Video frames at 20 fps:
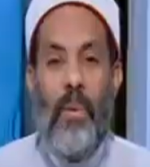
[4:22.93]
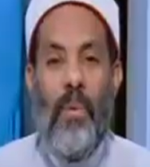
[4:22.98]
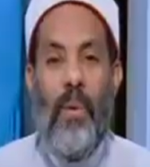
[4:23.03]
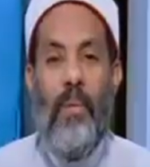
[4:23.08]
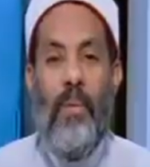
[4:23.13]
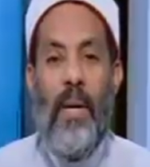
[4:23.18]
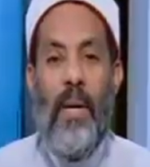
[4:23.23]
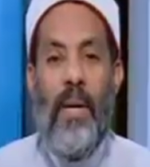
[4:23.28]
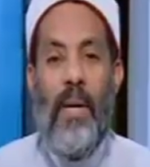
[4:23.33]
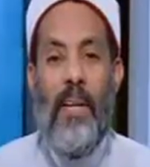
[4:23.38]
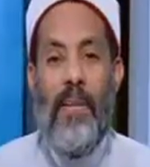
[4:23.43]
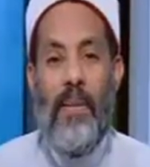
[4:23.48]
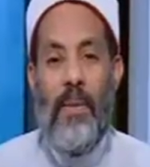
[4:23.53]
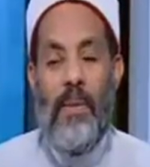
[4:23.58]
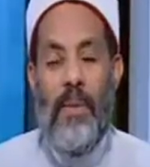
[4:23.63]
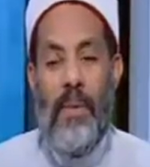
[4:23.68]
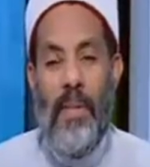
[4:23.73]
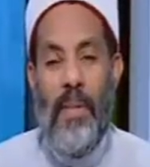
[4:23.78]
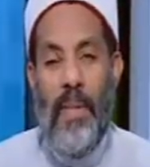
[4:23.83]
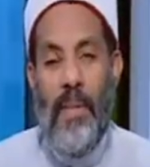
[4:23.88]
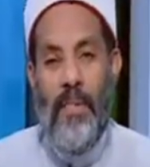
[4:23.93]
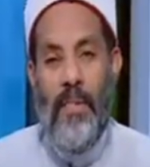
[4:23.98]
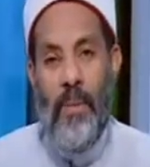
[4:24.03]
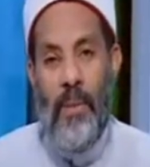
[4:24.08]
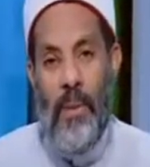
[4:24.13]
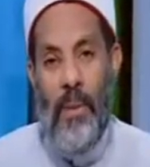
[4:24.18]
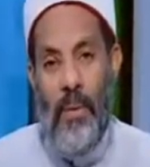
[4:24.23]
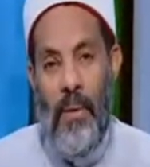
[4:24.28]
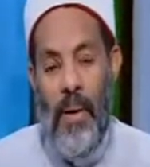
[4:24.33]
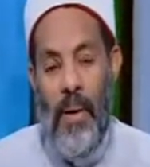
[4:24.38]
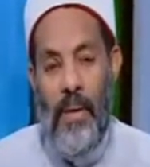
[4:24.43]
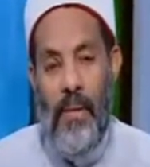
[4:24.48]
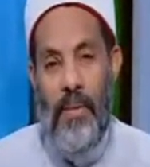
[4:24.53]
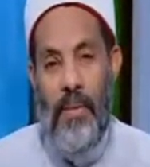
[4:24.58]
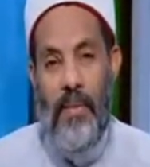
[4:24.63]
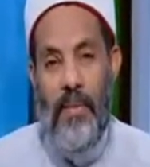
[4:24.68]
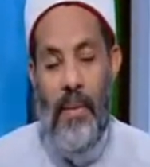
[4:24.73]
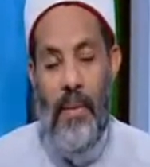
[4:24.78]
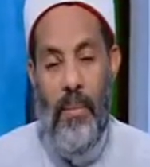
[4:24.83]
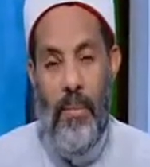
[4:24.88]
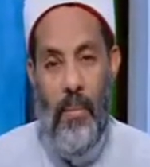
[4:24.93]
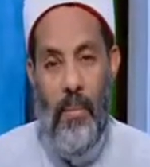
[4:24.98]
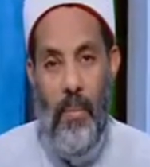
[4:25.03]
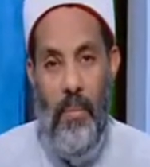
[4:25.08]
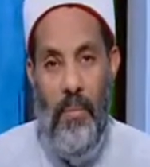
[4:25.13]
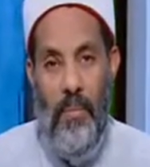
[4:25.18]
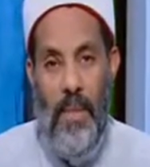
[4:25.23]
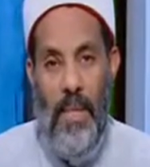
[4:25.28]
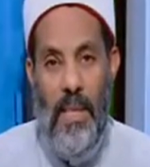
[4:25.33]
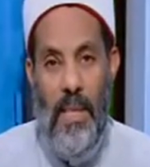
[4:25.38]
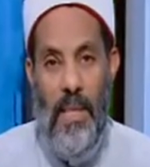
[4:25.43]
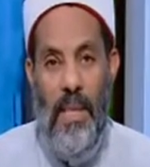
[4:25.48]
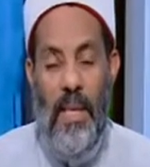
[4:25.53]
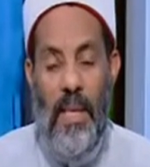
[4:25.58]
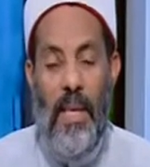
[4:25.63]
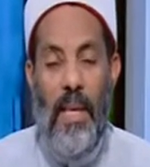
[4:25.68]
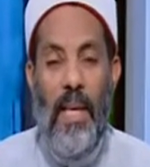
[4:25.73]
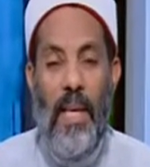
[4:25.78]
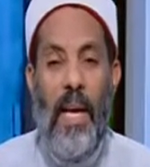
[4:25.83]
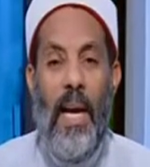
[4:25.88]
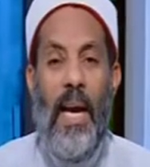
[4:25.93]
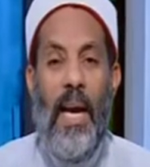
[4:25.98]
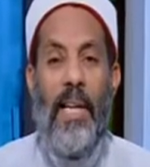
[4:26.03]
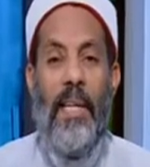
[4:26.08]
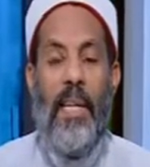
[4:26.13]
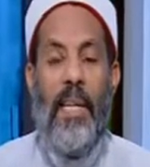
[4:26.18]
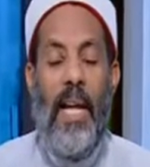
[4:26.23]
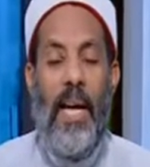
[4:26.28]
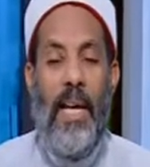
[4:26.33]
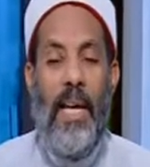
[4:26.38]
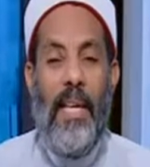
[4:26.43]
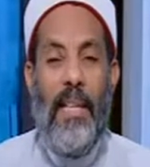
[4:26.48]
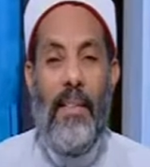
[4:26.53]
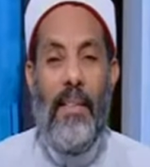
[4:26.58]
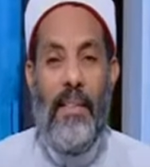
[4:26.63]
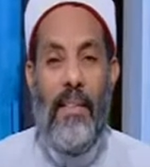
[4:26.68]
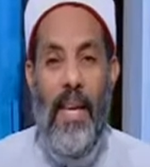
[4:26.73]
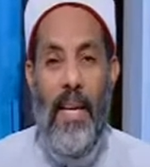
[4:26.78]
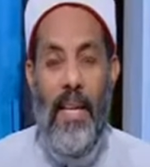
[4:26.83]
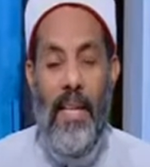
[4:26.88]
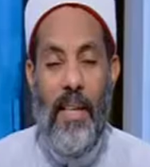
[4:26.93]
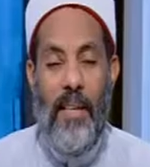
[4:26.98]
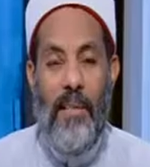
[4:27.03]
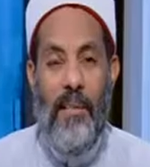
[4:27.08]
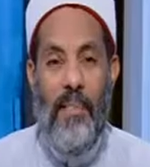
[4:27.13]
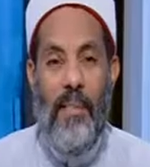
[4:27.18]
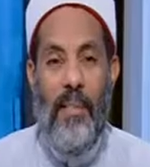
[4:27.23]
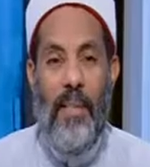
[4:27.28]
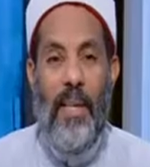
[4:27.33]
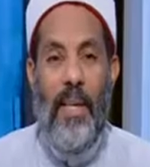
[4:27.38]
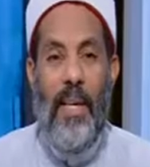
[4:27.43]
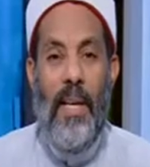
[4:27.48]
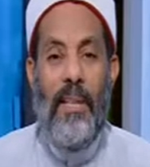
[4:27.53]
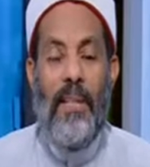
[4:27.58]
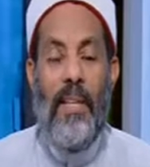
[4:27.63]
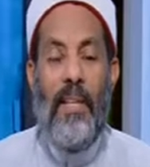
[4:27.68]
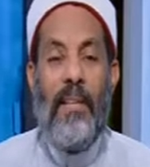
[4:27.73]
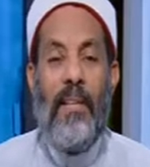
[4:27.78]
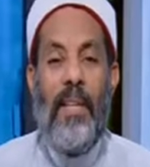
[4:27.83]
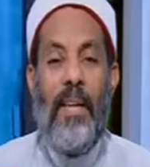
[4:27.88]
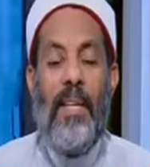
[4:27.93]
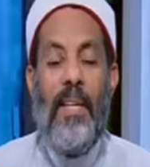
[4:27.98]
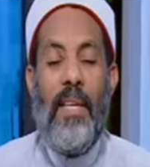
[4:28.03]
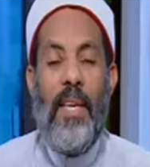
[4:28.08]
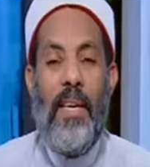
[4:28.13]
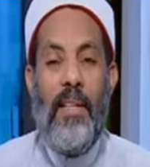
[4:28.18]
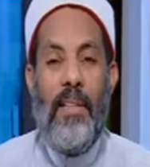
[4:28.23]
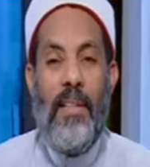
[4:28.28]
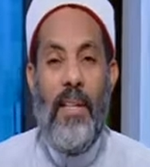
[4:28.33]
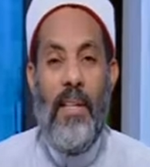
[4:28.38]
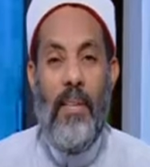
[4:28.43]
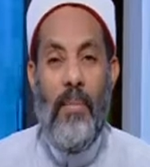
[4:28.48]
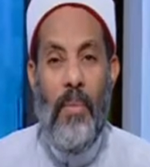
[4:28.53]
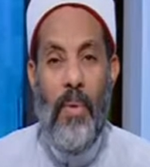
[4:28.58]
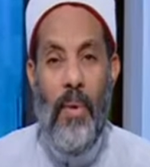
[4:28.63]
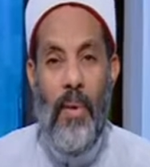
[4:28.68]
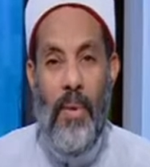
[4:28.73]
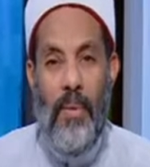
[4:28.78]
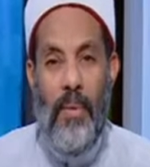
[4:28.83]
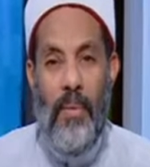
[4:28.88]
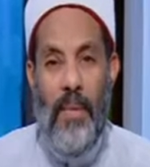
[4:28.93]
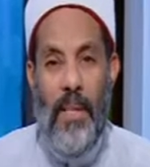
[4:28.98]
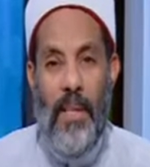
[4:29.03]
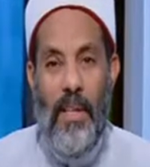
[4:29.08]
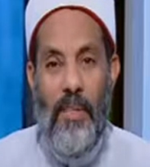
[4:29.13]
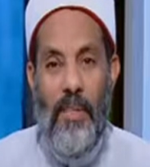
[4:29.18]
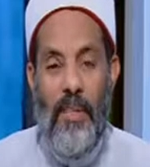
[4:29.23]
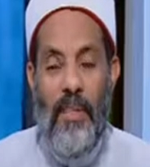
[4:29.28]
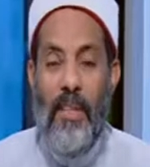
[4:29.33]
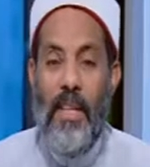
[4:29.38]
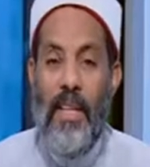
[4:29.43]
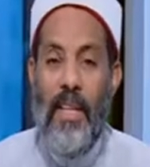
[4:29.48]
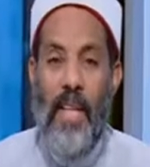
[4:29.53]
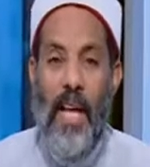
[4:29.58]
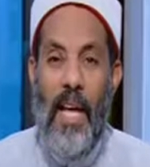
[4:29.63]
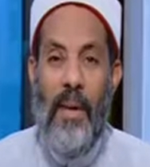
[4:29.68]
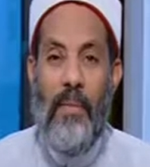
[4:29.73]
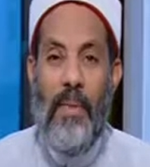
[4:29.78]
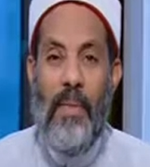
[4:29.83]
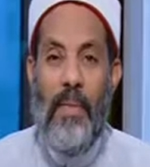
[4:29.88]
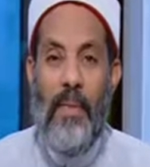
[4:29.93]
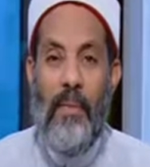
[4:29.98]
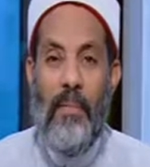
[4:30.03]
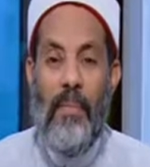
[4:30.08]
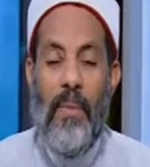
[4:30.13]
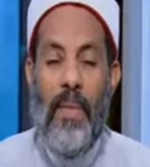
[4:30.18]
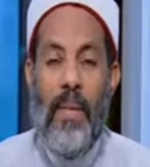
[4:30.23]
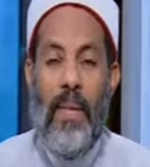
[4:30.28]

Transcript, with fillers: وما اكثر الناس ولو حرصت بمؤمنين هل هينتهي تنتهي هذه المقاومة للفساد أبدا